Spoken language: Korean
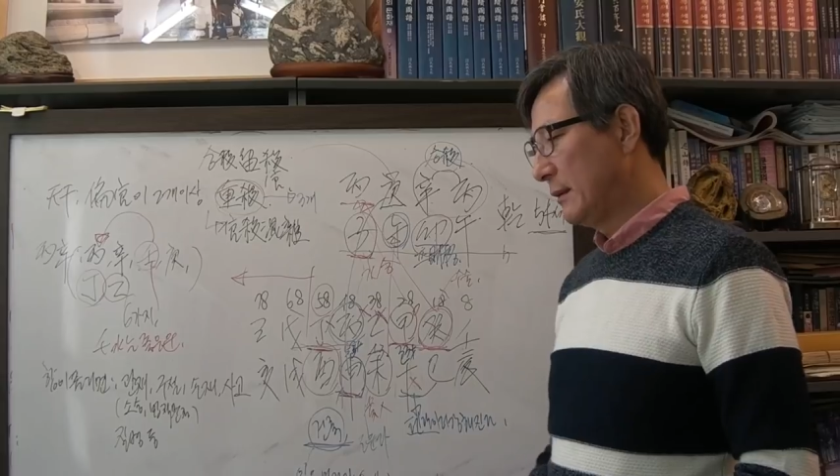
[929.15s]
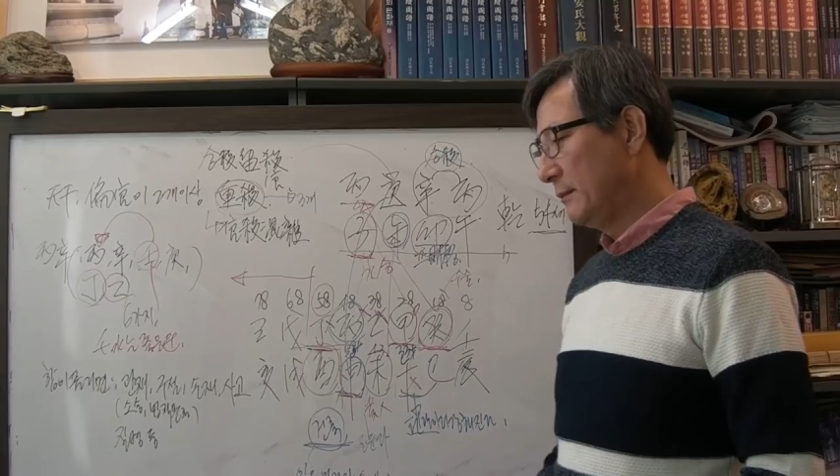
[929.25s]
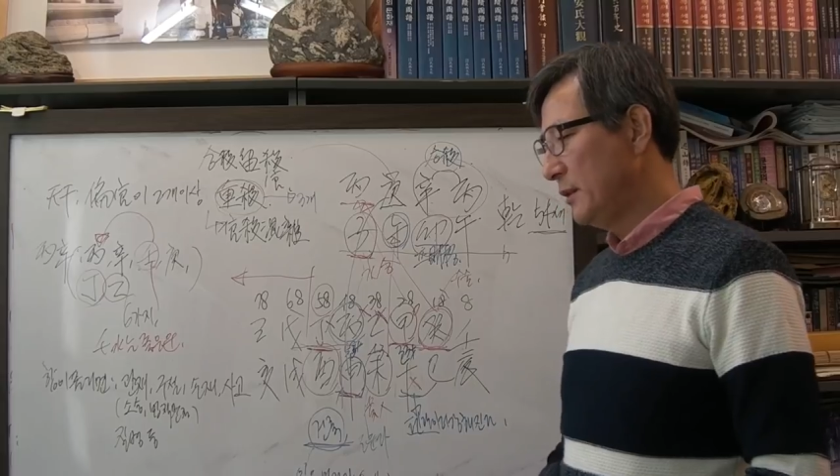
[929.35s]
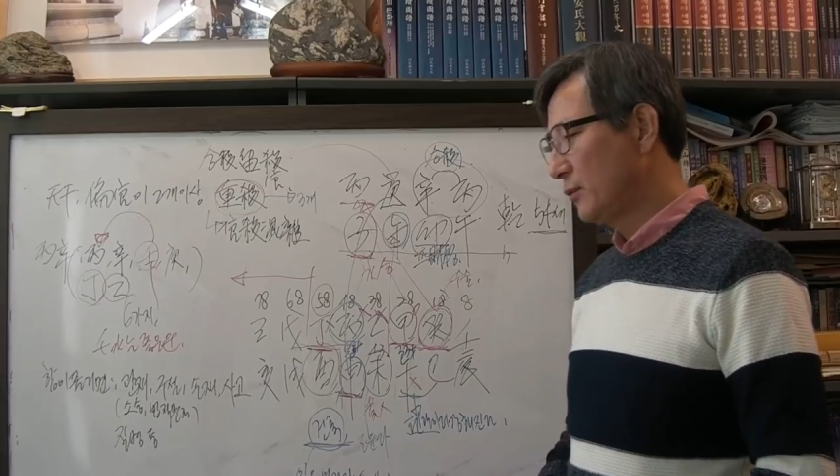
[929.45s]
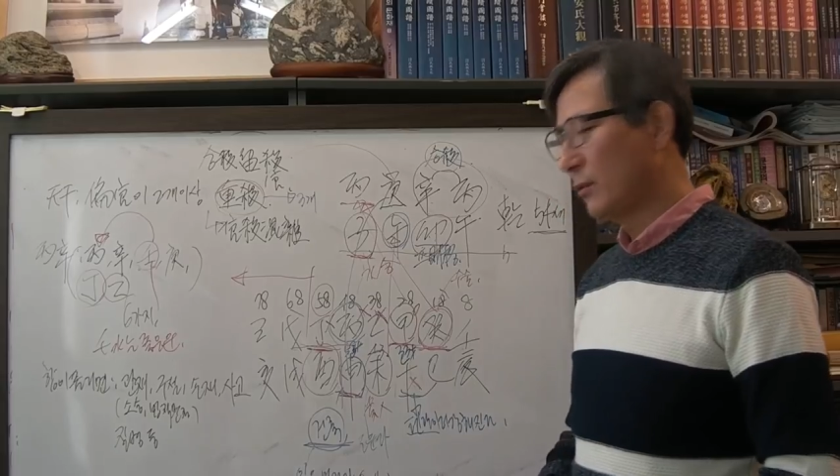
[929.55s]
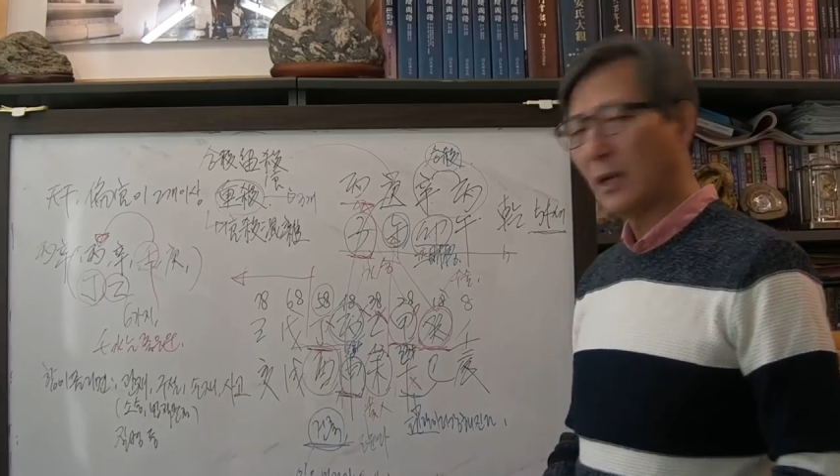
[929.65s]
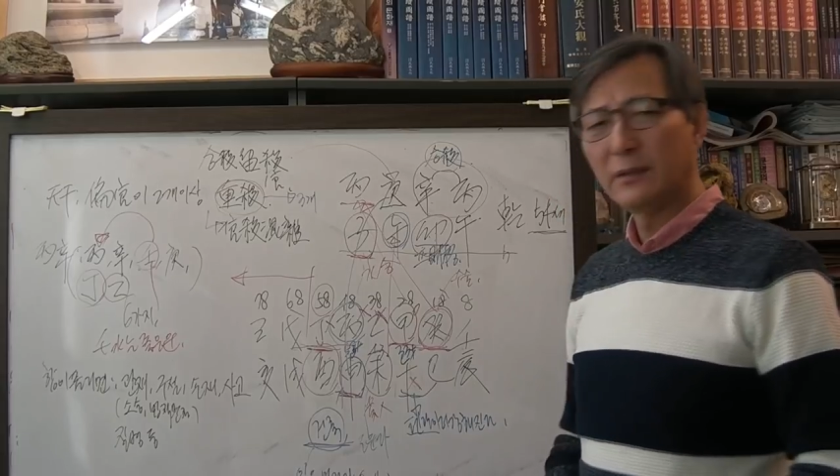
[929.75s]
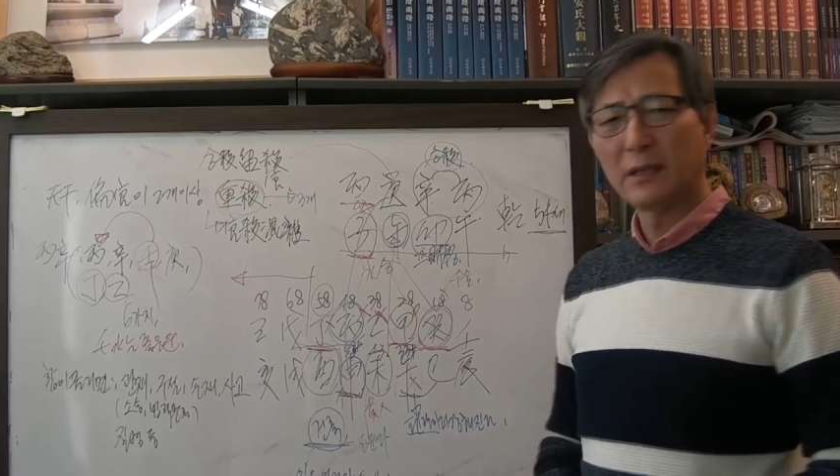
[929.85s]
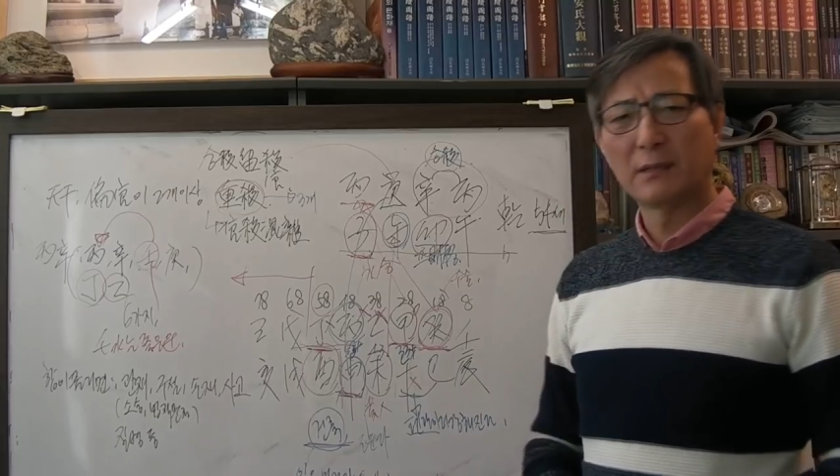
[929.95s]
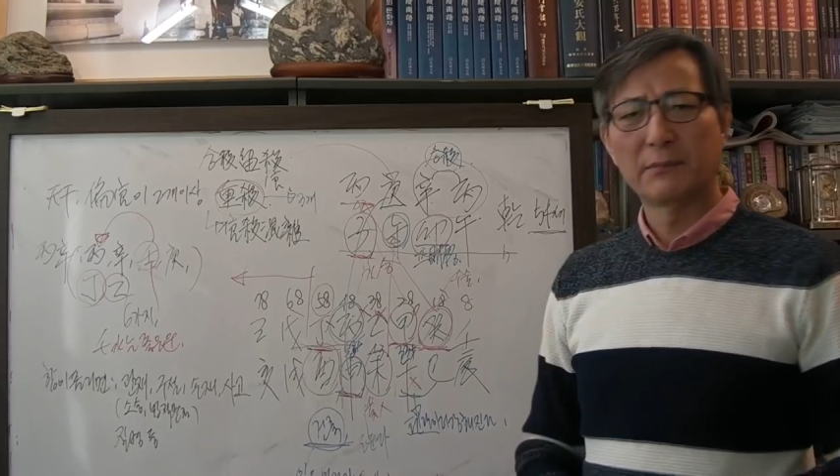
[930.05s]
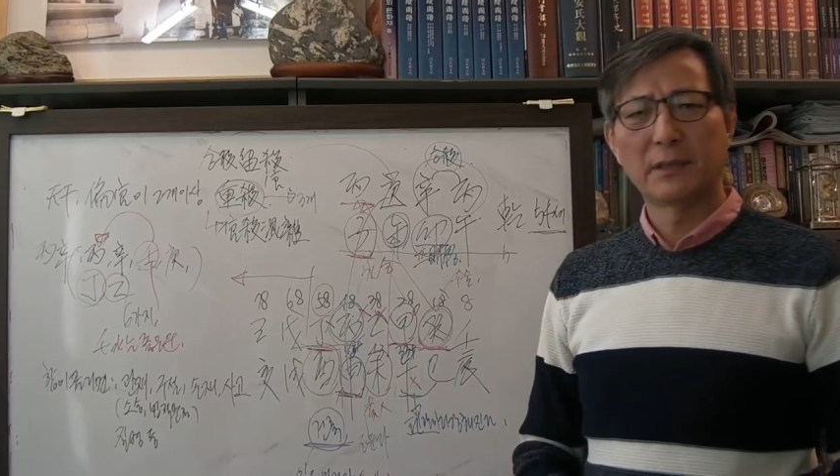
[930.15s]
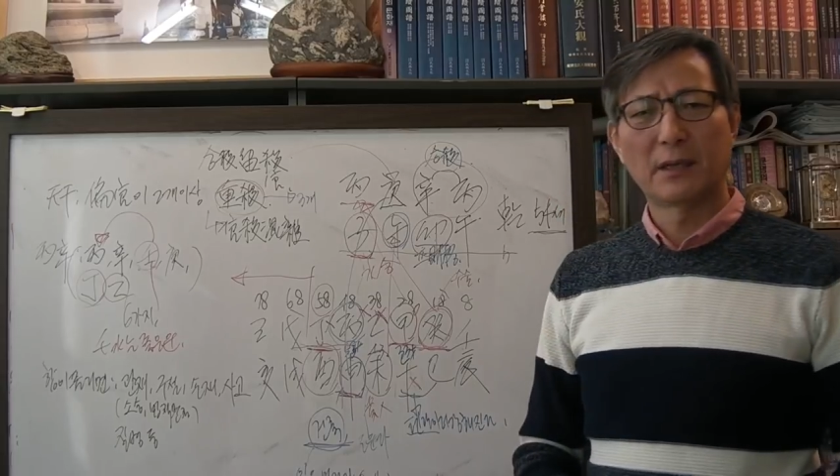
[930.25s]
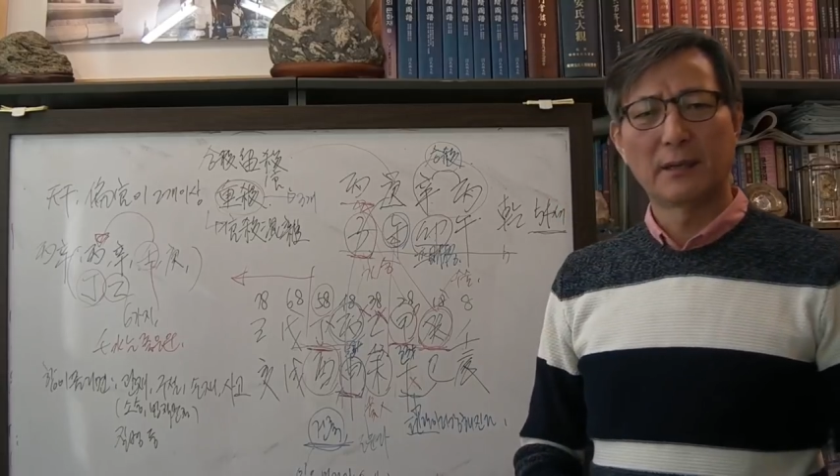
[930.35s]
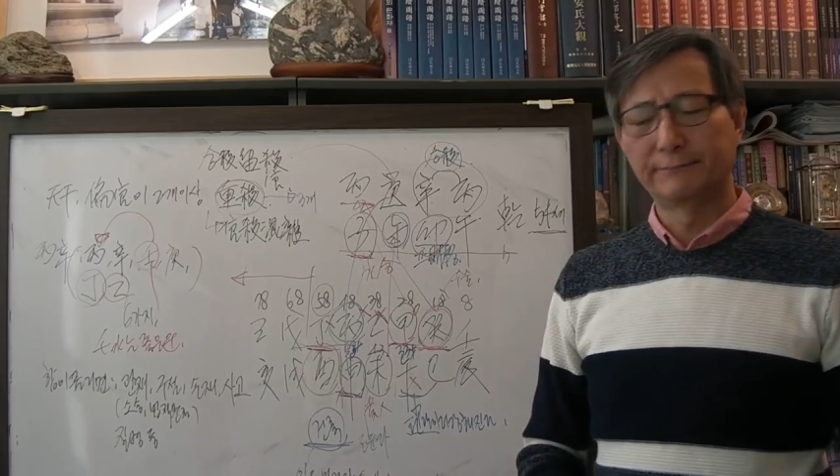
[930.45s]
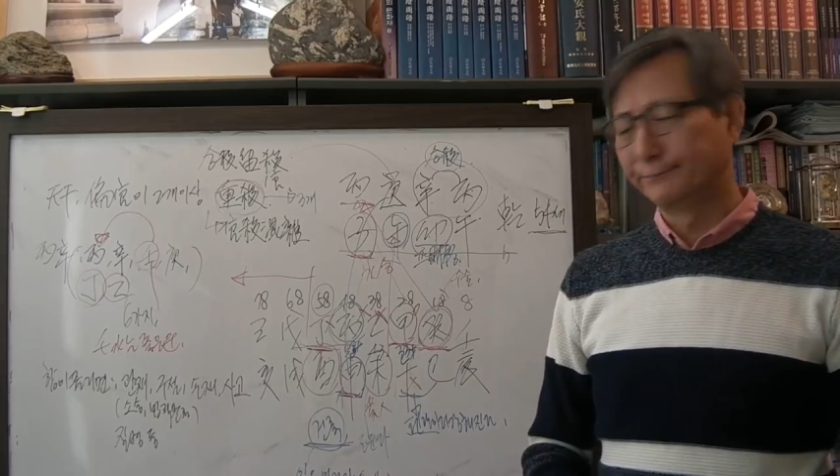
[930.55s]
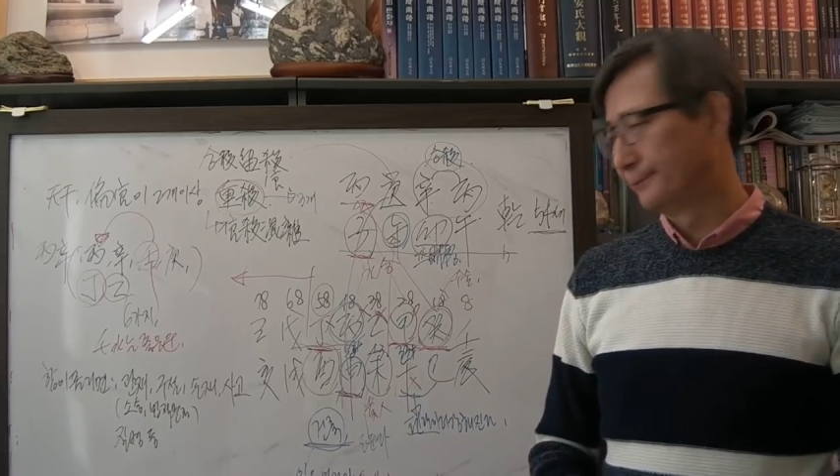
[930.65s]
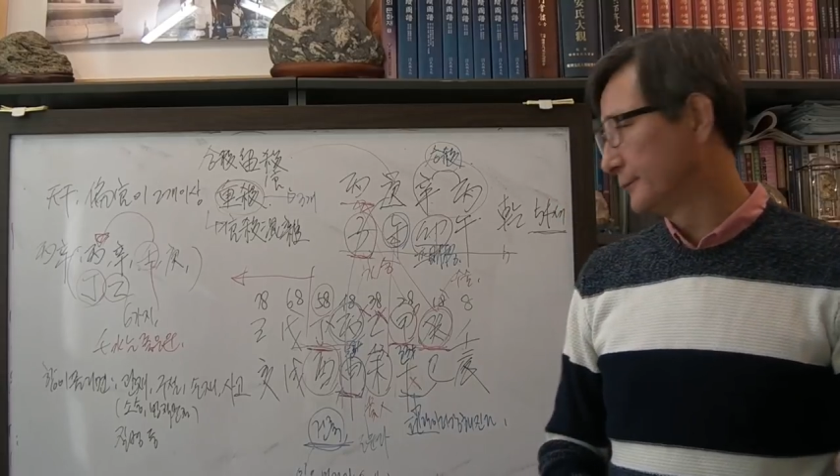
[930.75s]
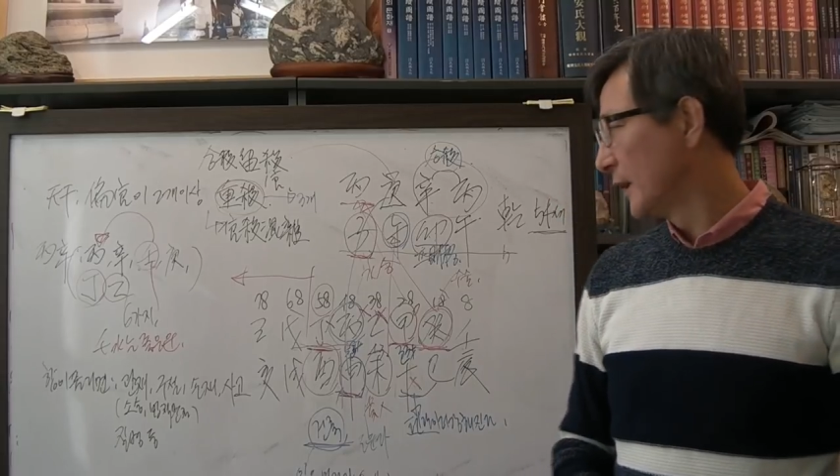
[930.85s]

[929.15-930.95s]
미치고 환장합니다. 음.